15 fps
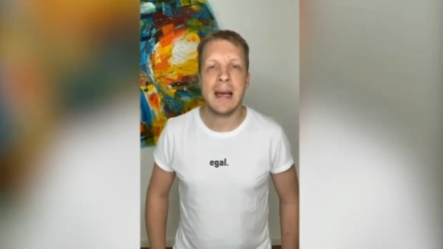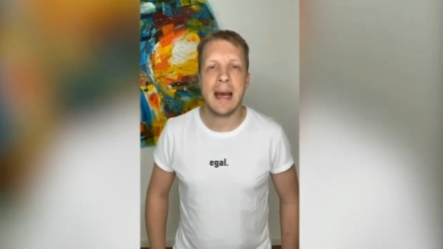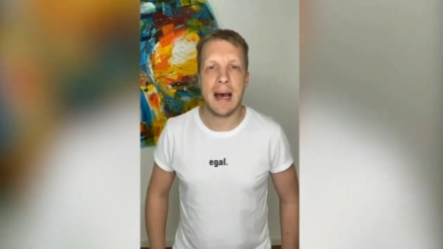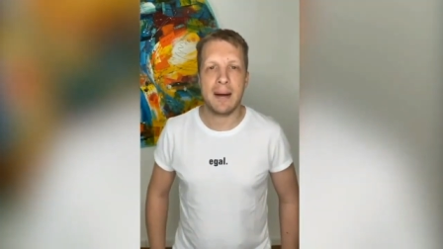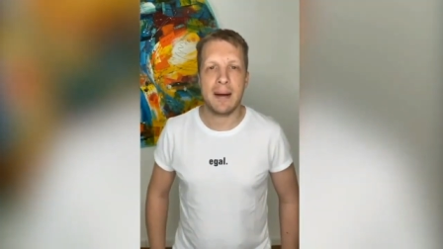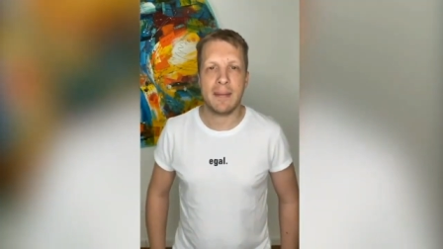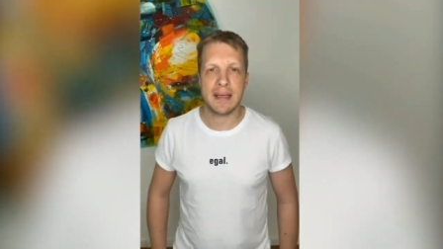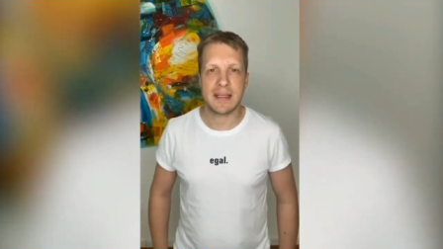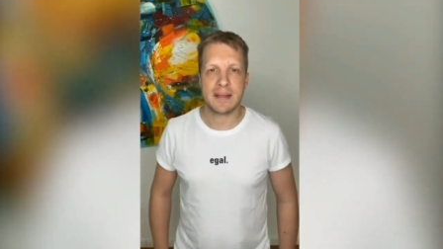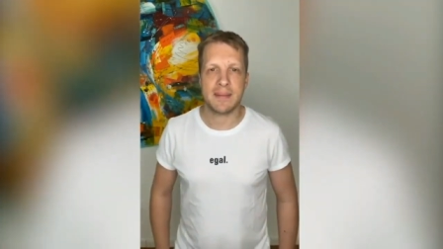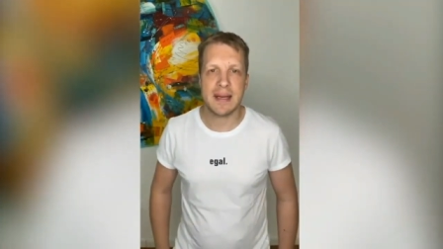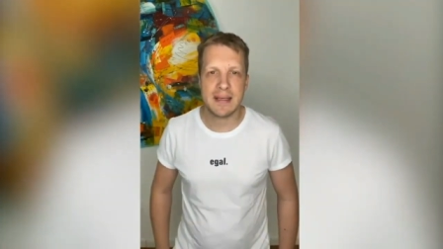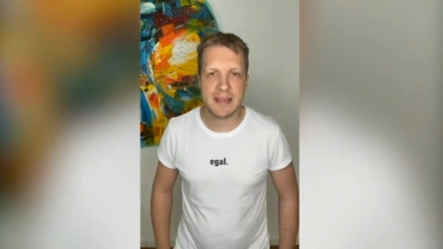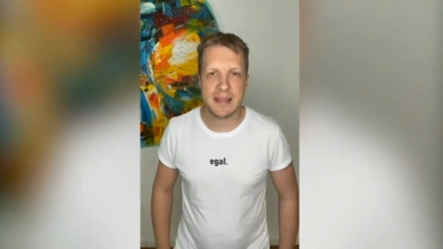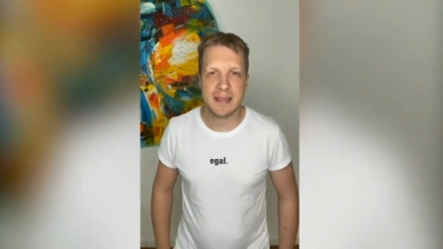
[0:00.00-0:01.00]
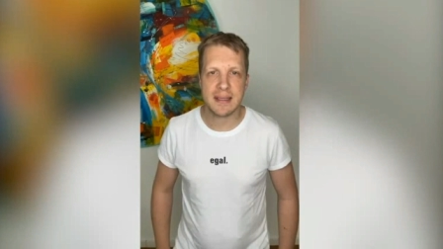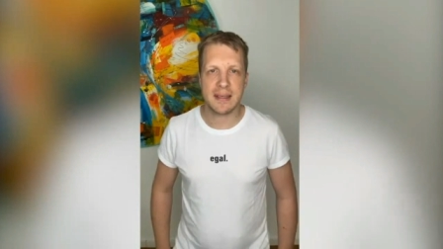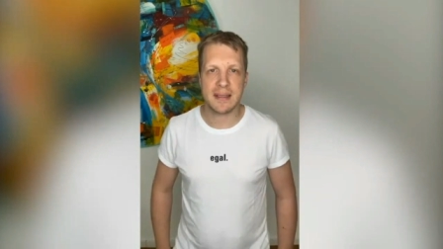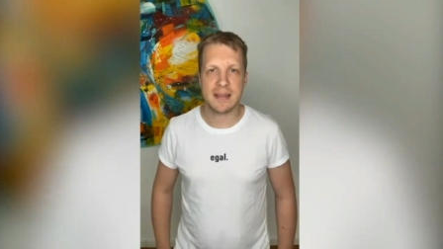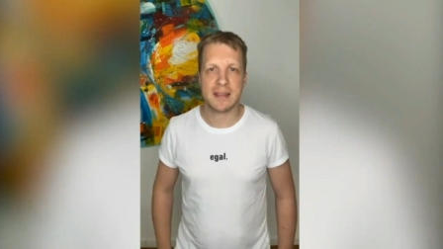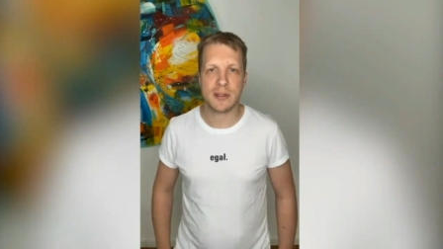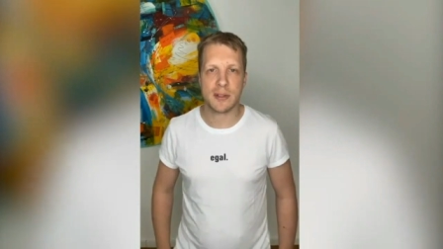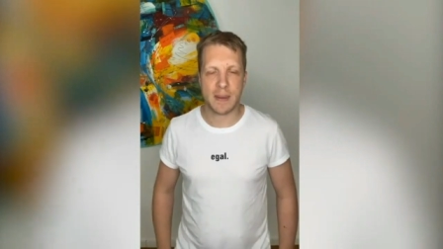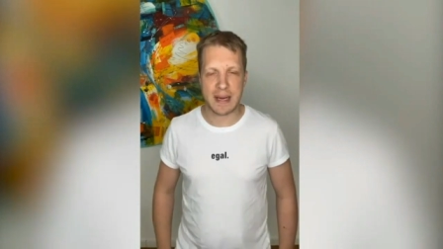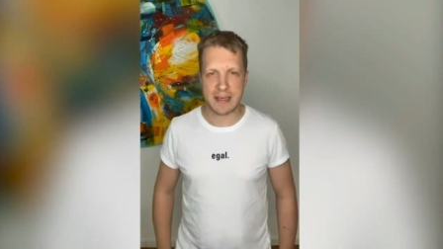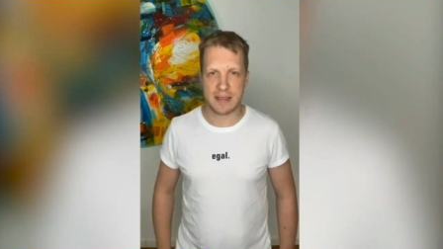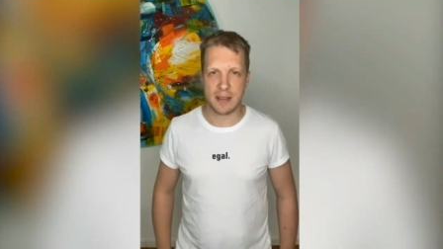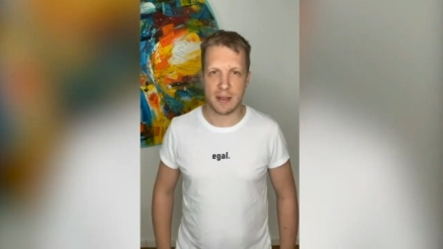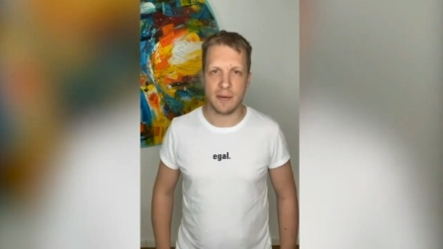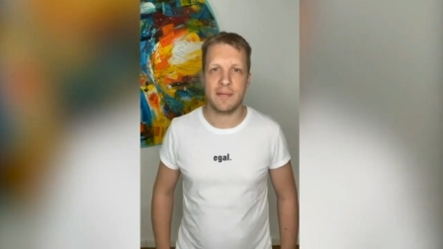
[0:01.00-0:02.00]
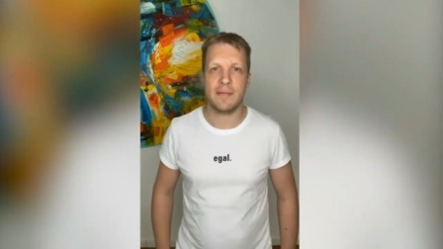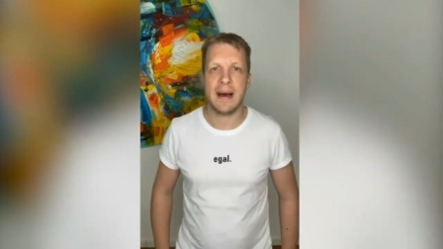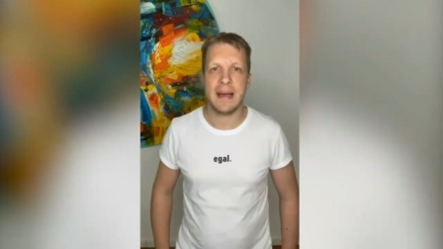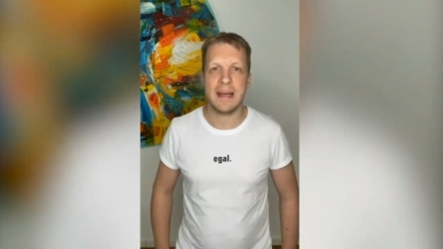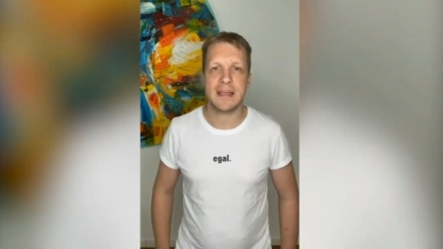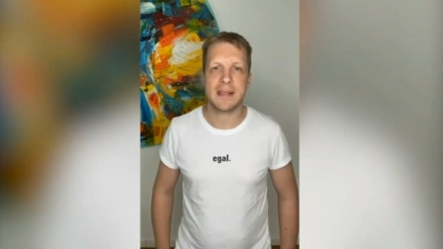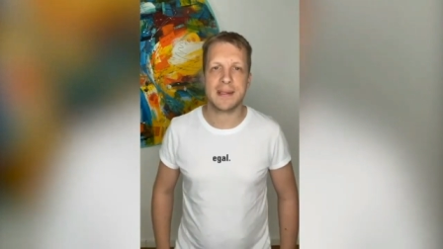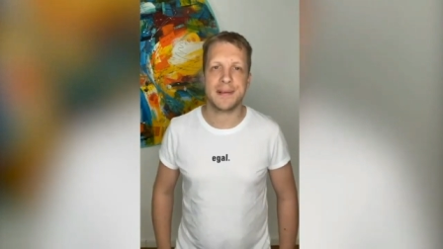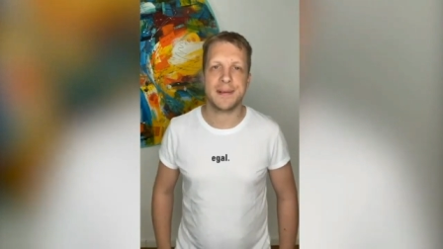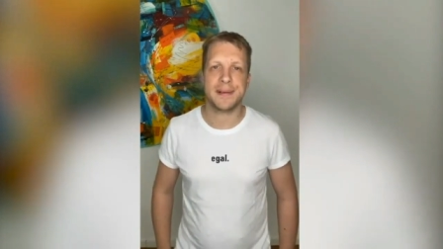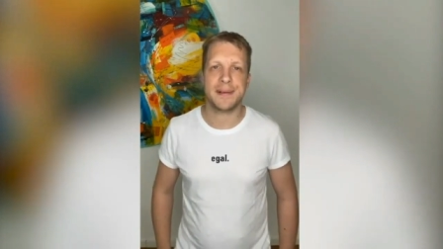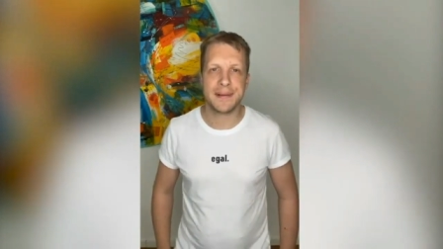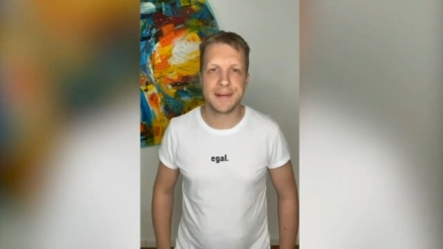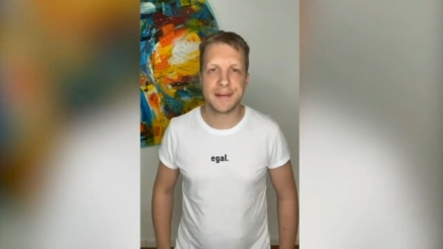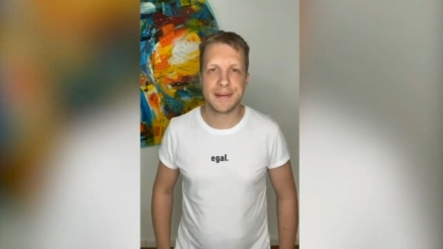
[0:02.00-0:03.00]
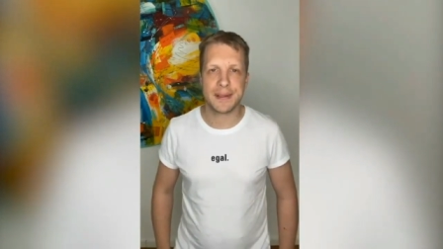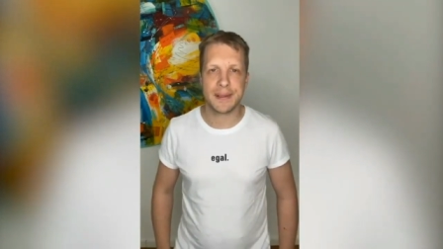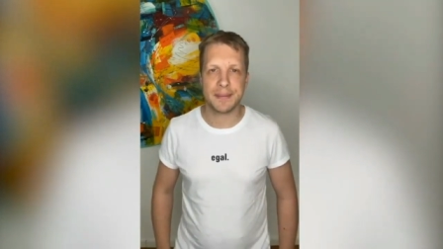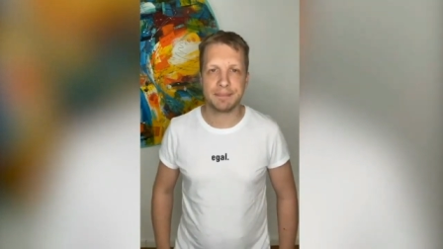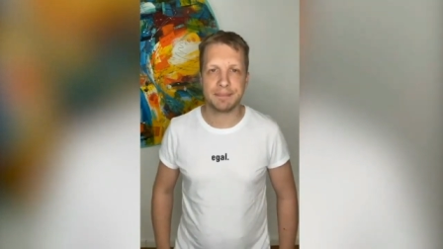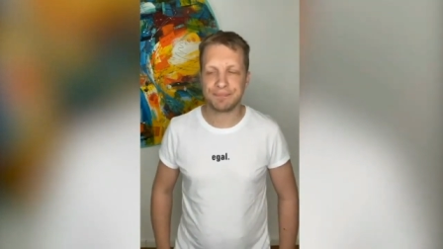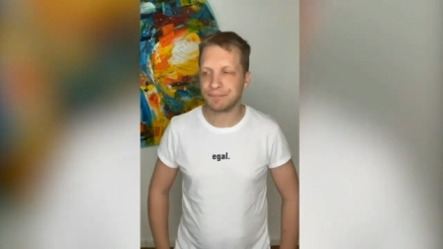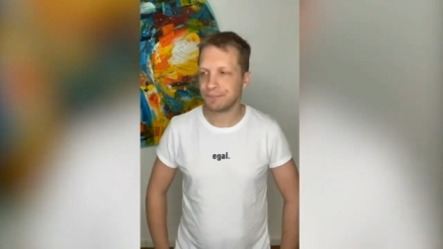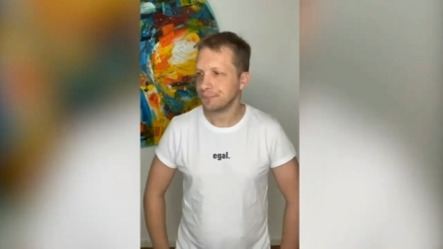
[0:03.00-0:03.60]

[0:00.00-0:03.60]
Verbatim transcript: Aber jetzt weiß ich es schwarz auf weiß und ähm,